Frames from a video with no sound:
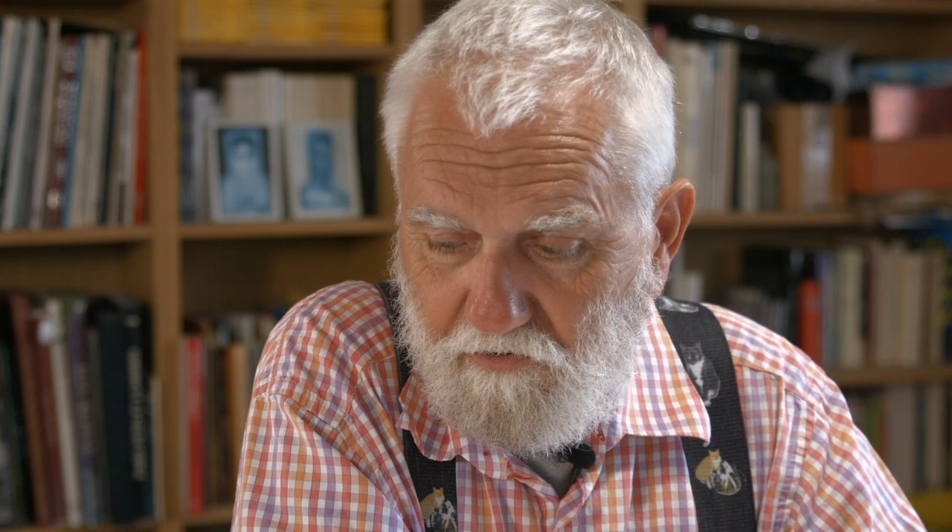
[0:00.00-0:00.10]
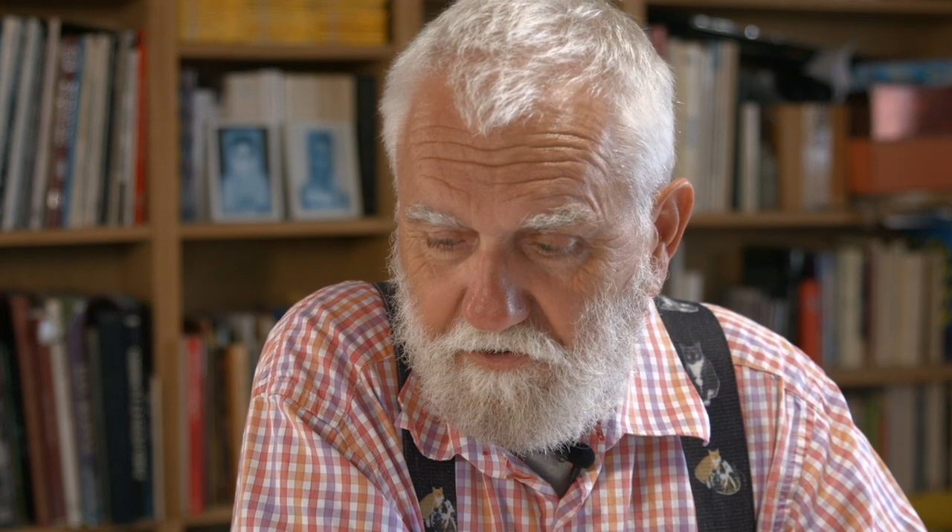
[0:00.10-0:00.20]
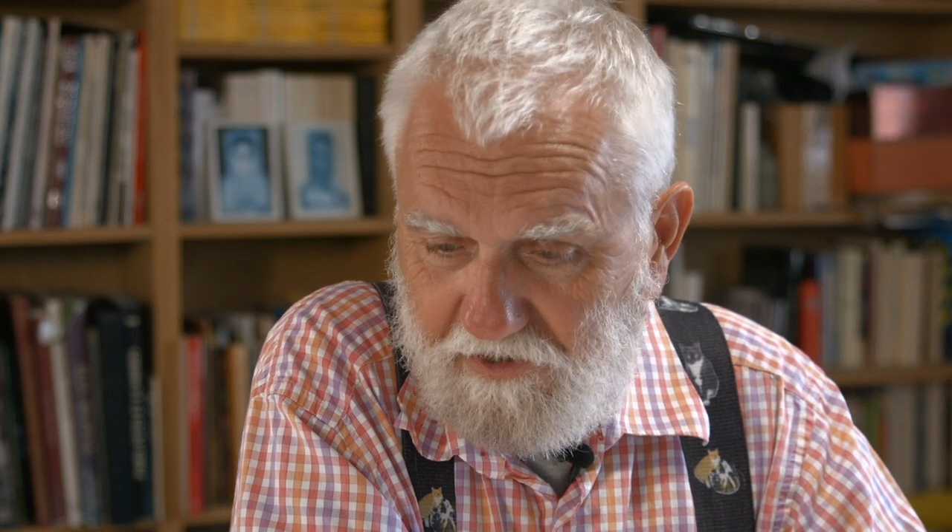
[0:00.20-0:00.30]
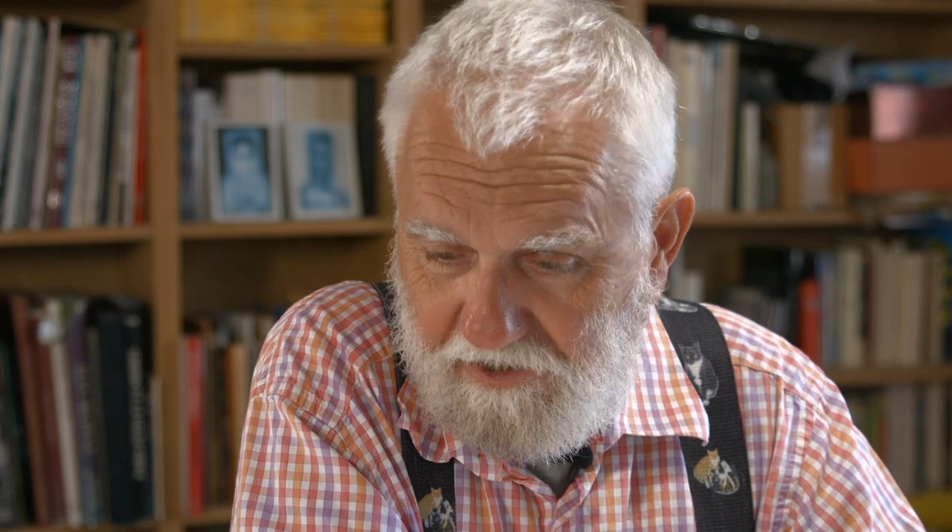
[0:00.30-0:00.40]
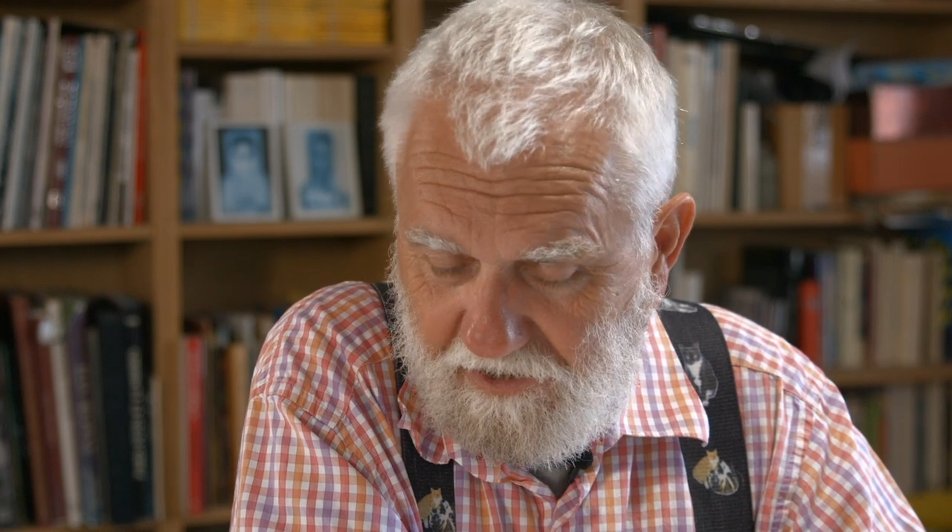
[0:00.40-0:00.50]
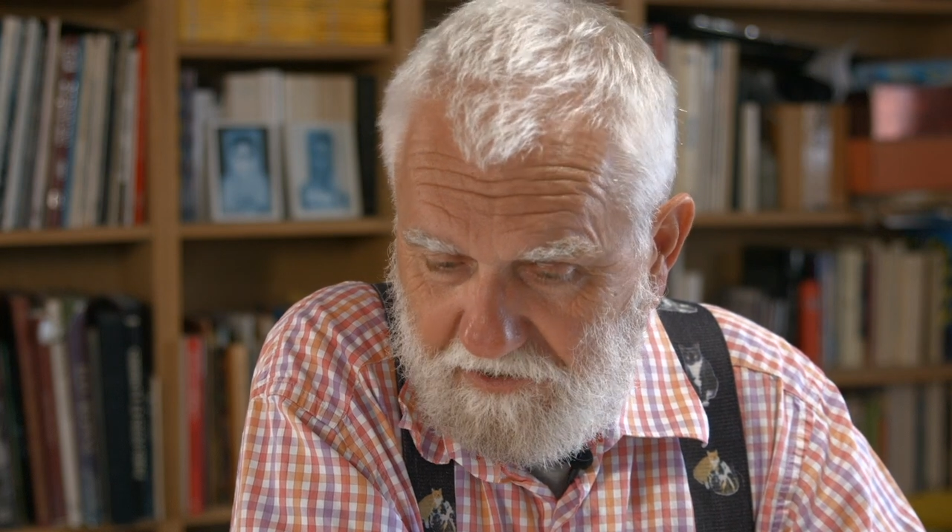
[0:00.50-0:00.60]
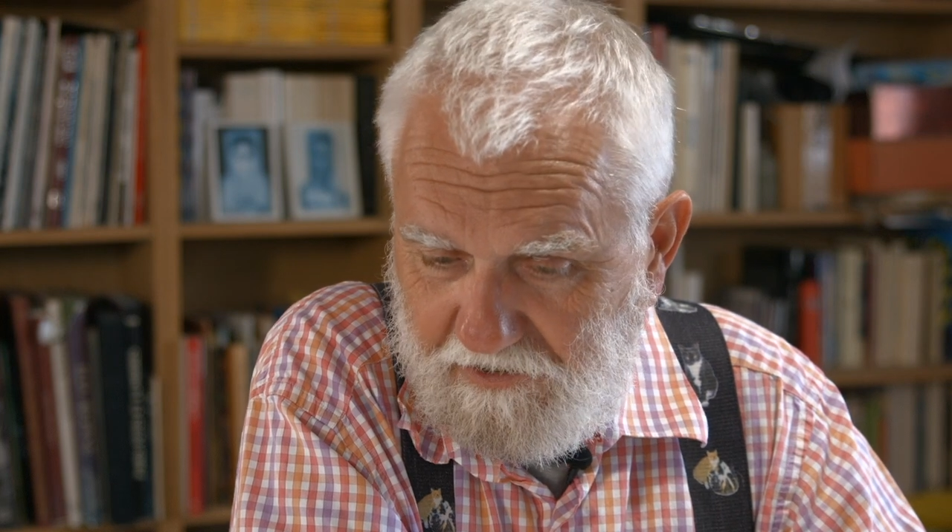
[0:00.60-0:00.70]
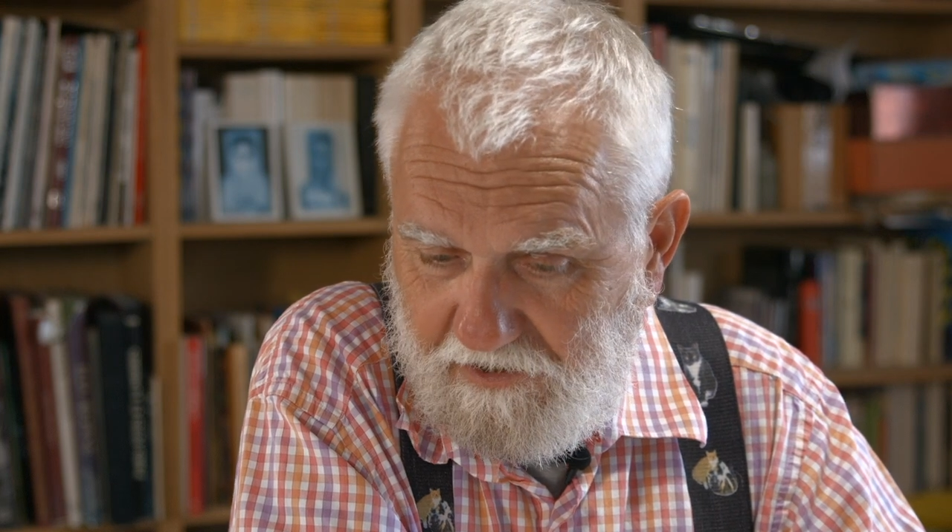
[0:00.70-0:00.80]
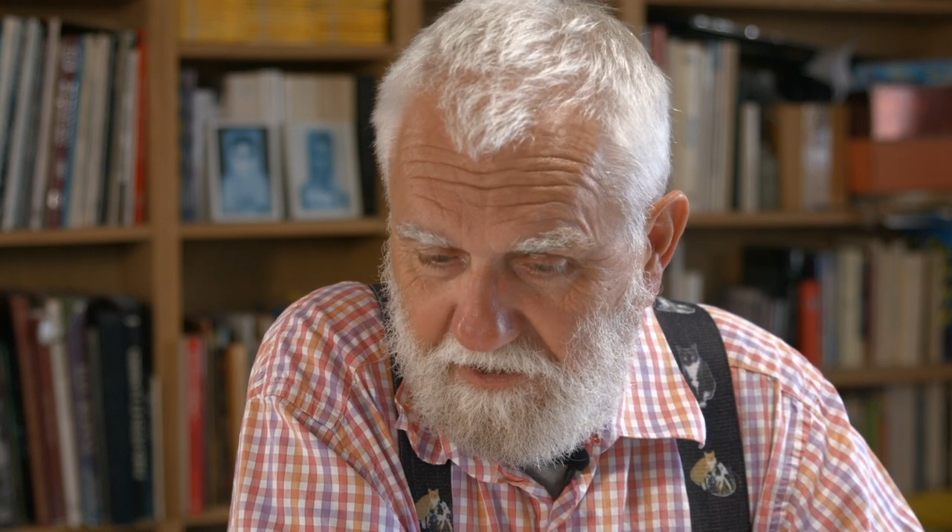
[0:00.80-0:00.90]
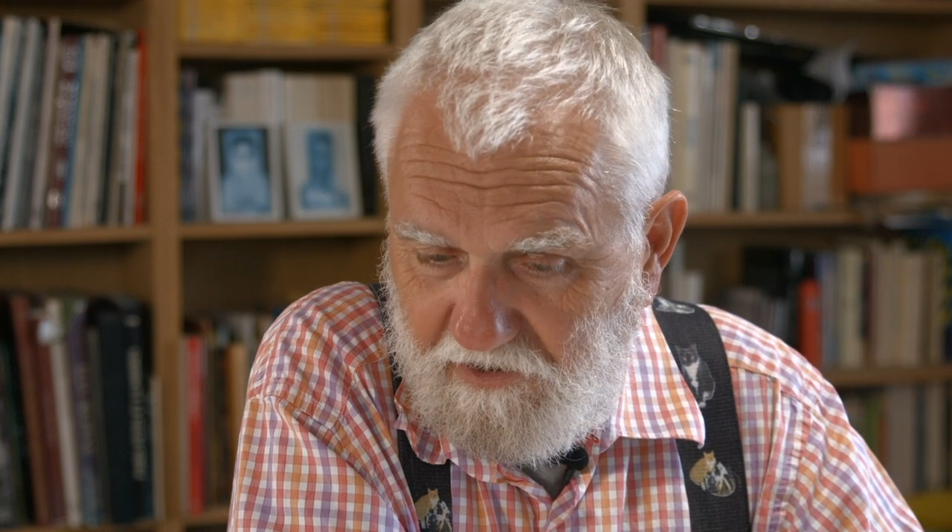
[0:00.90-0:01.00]
le
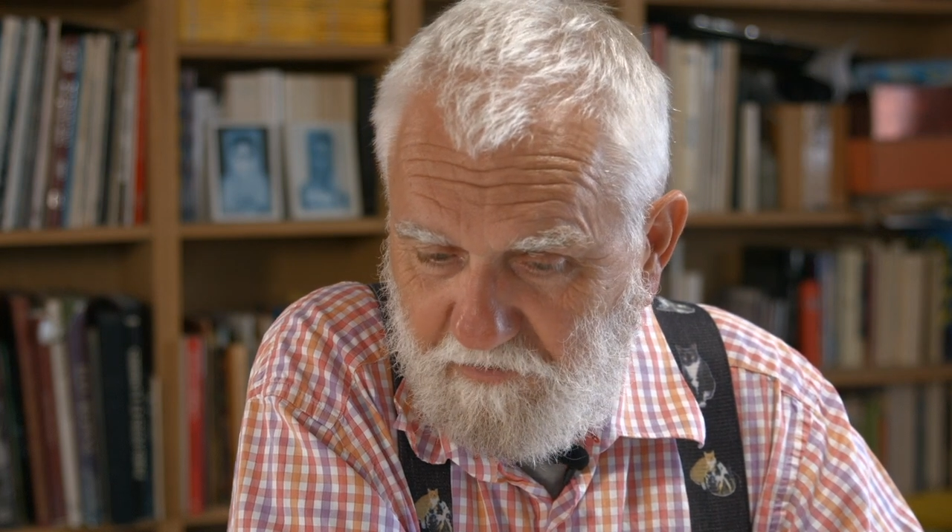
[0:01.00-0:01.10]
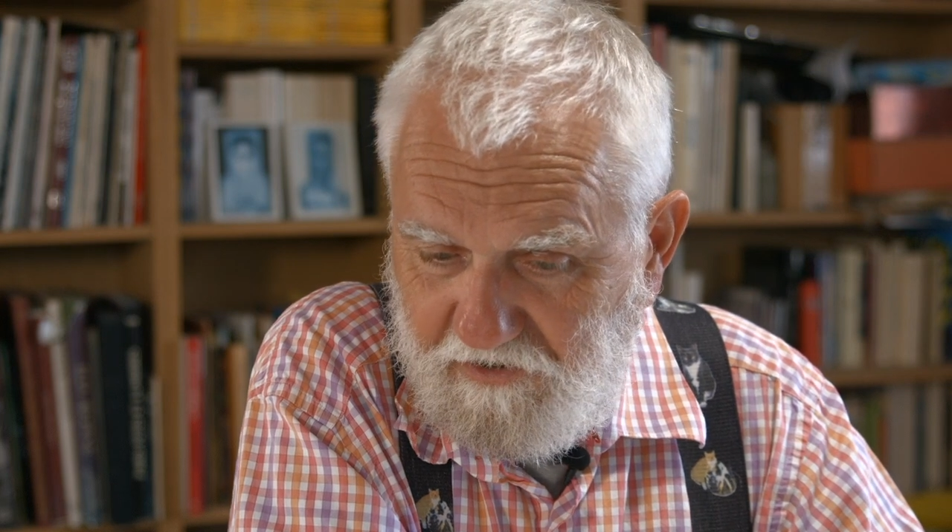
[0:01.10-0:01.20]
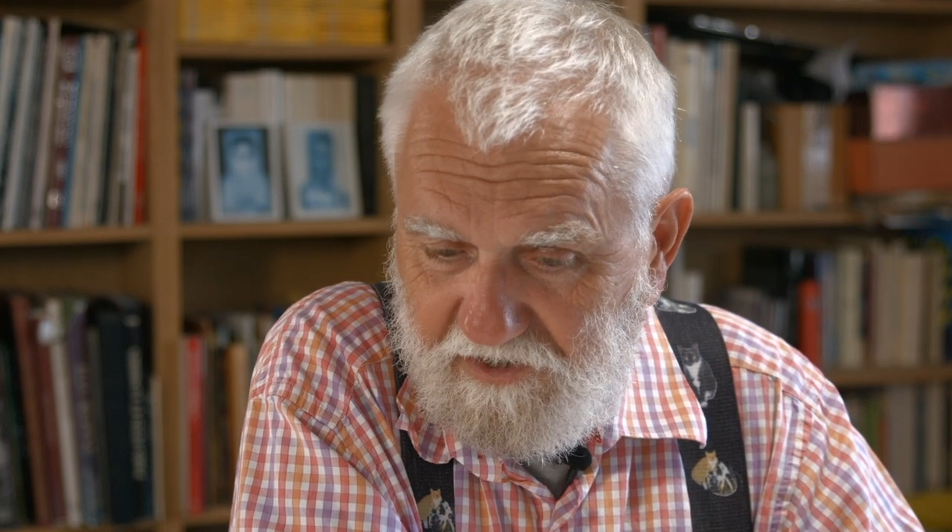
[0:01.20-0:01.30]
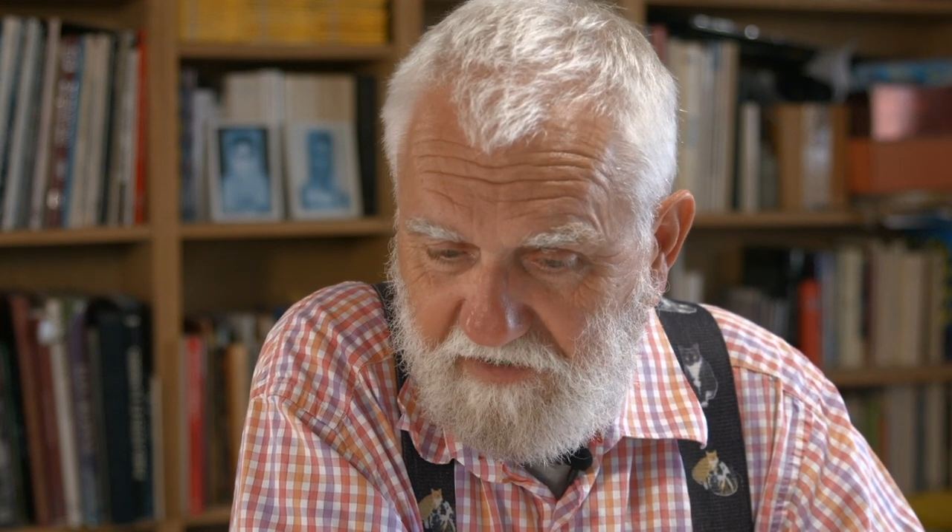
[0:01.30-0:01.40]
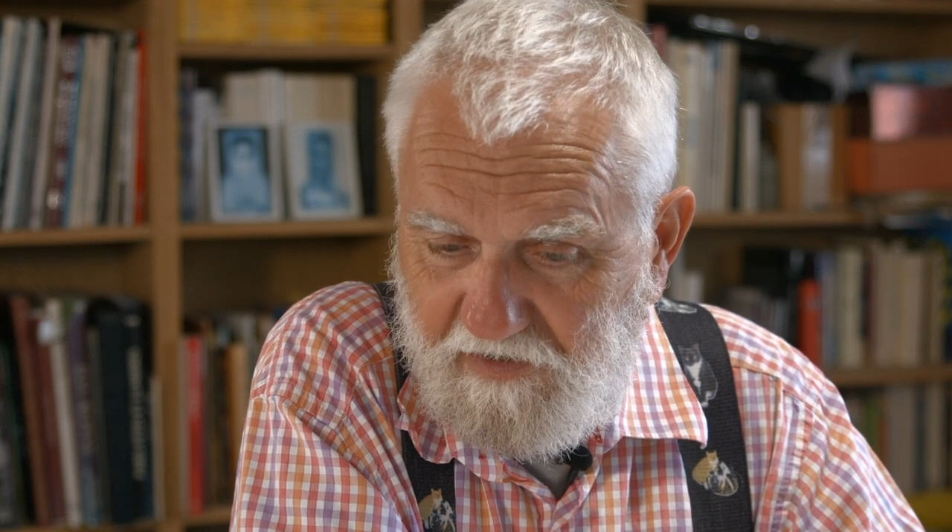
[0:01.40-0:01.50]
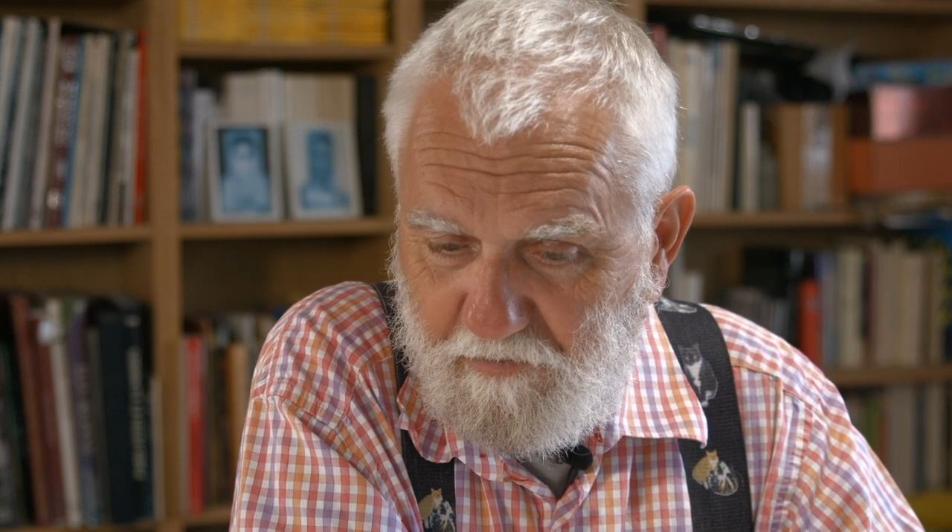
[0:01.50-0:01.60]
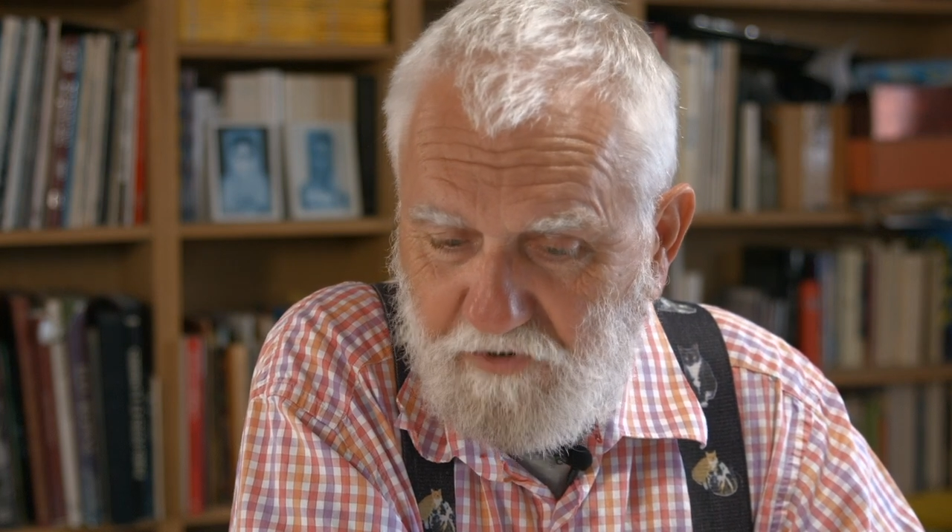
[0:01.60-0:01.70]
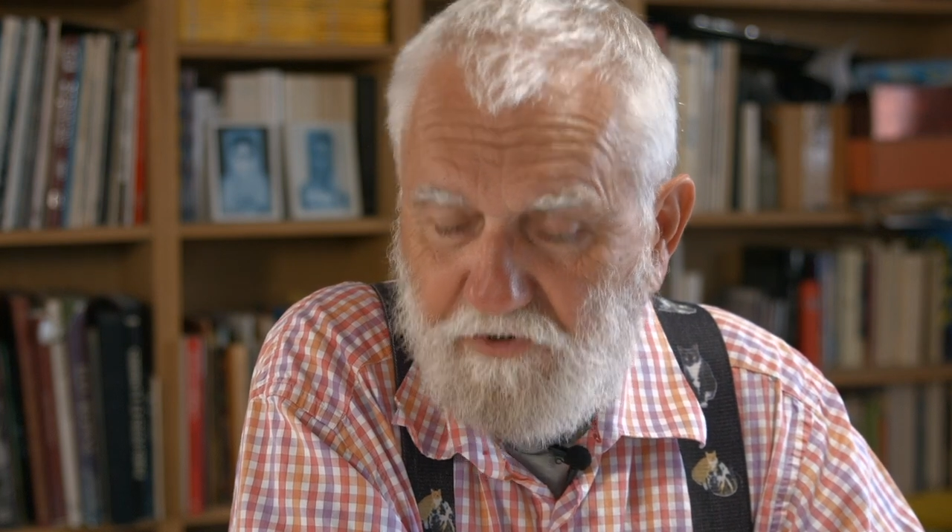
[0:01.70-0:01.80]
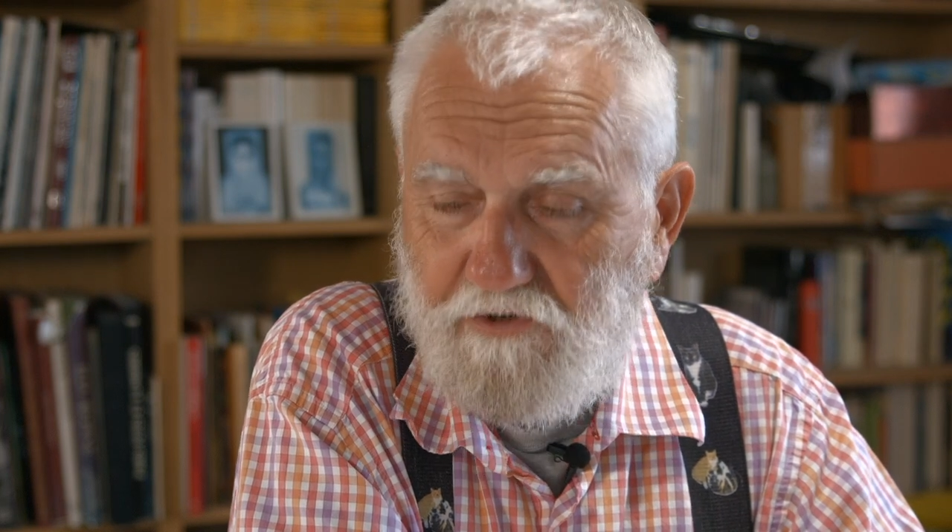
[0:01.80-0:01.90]
scénariste, elle a commencé avec Porn